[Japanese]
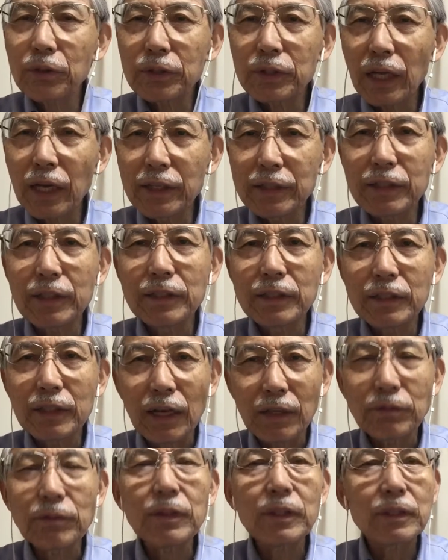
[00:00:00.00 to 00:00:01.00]
体制にな
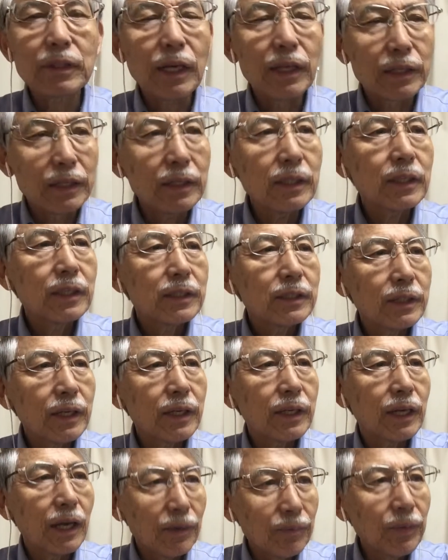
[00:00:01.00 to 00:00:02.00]
るんですかね。
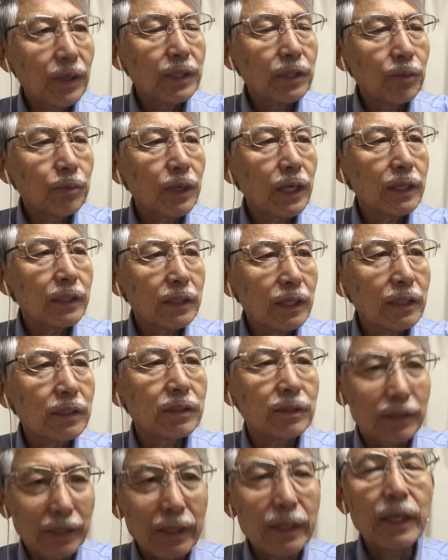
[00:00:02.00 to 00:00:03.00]
で頑張ってもらいたいで
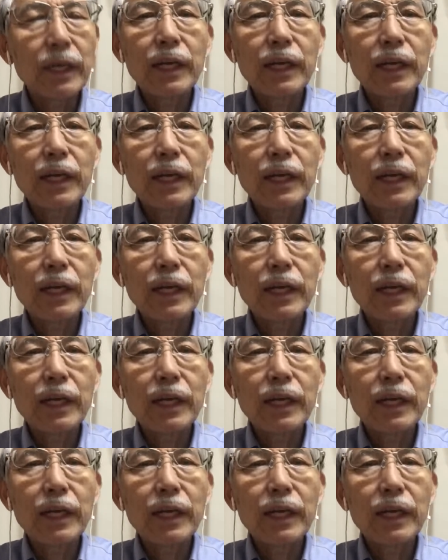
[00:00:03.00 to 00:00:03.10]
すね。